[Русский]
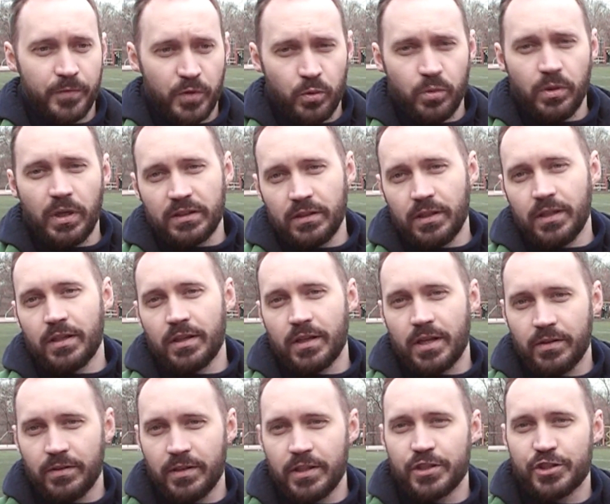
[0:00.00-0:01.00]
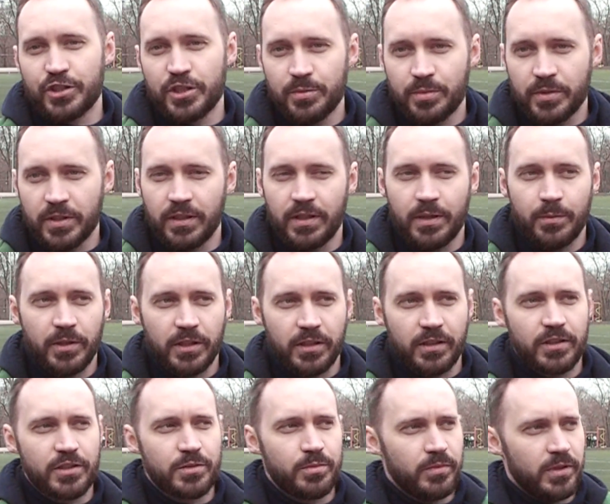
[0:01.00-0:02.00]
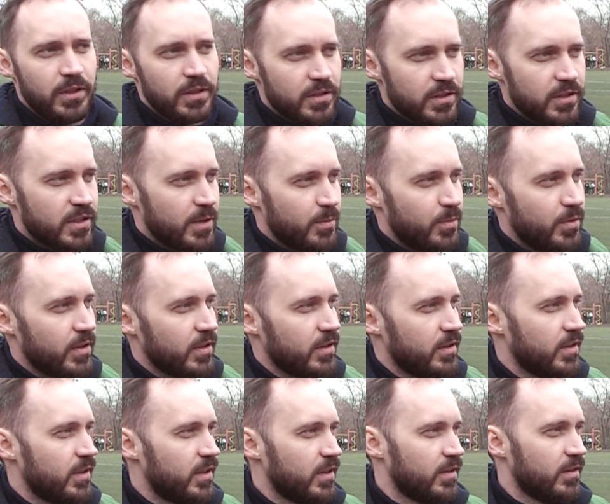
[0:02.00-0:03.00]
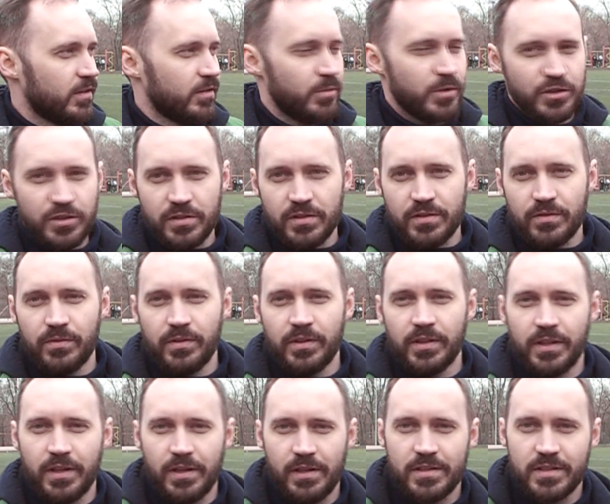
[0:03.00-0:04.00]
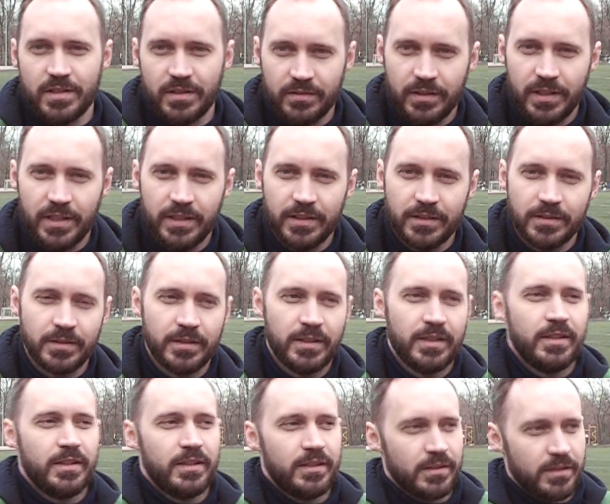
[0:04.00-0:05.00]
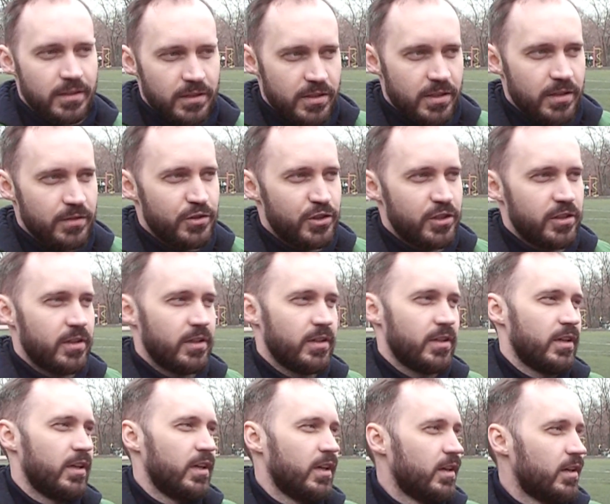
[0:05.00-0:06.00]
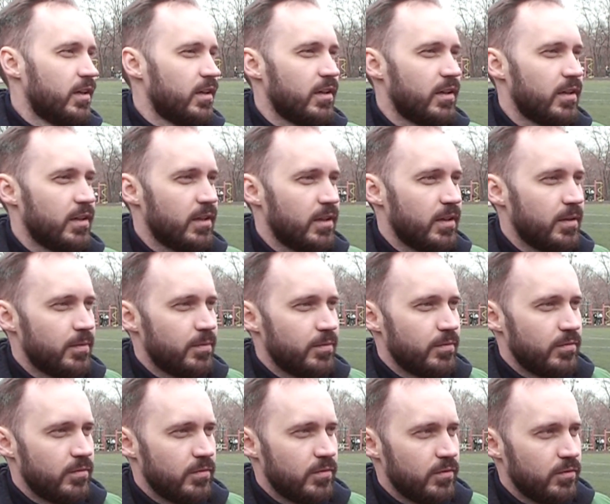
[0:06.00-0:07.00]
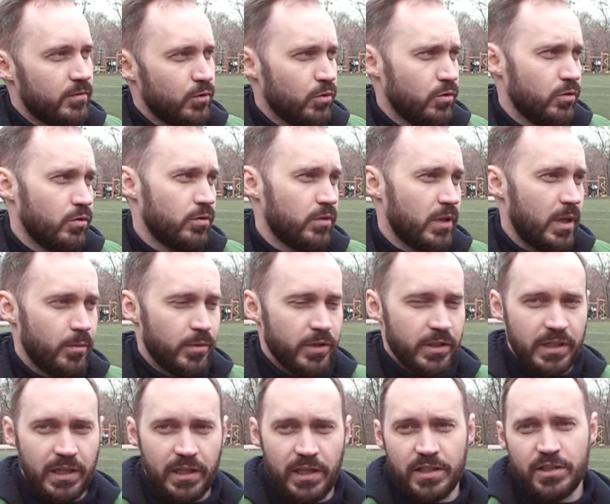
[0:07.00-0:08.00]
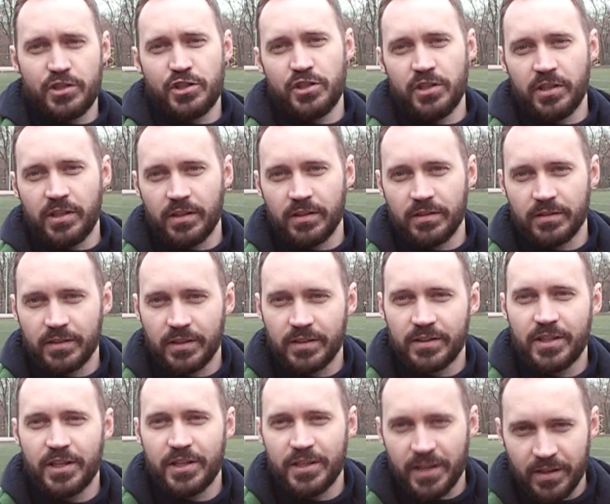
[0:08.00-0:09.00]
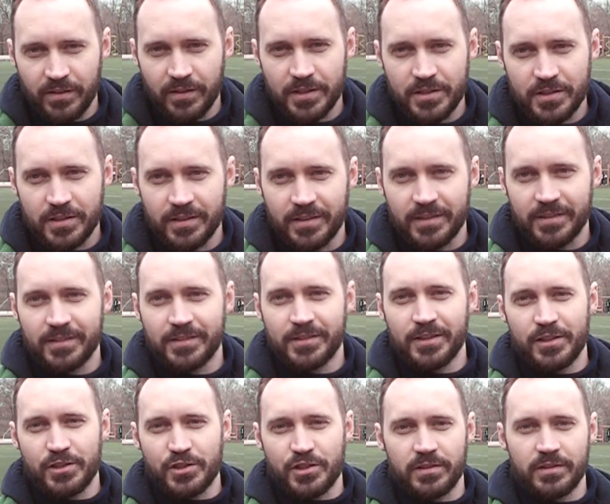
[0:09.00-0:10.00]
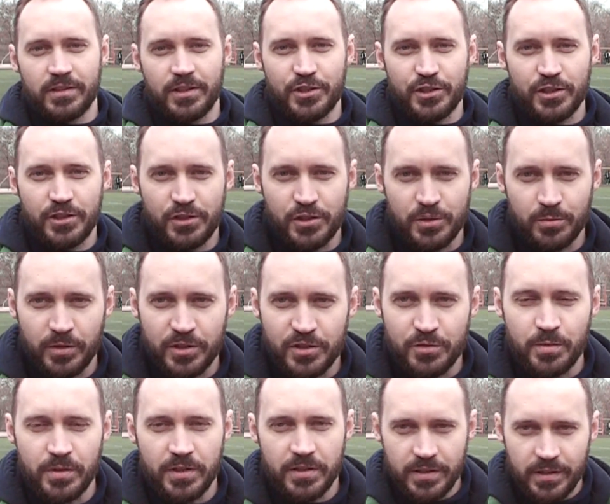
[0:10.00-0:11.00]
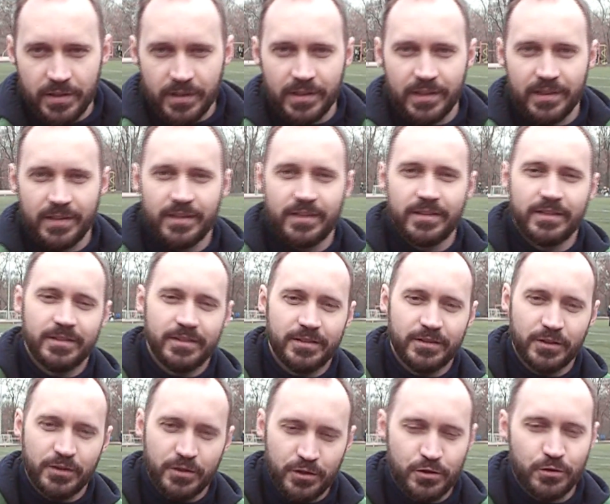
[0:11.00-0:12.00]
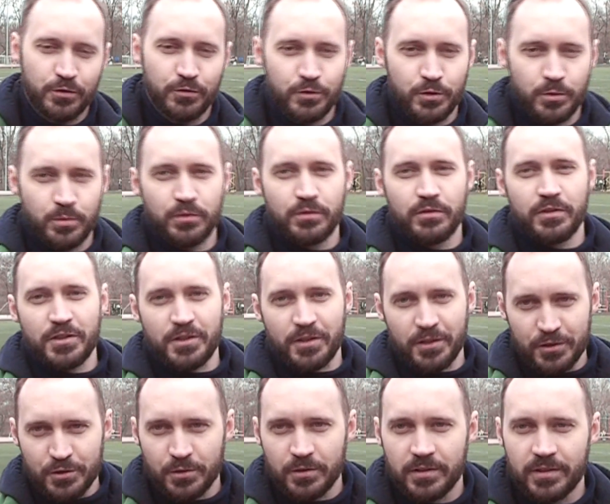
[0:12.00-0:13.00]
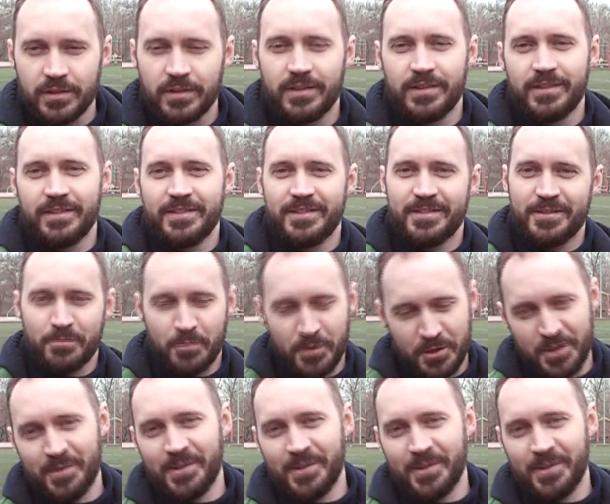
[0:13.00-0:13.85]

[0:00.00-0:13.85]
Ну, одна роковая ошибка. Ребята, конечно, молодцы соперники. В меньшинстве реализовали. Красавчики. Ну, а мы колясочники, надо тренироваться дальше. Решающий матч впереди. Э, надеюсь, что все будет у нас хорошо. Ну, Спасибо.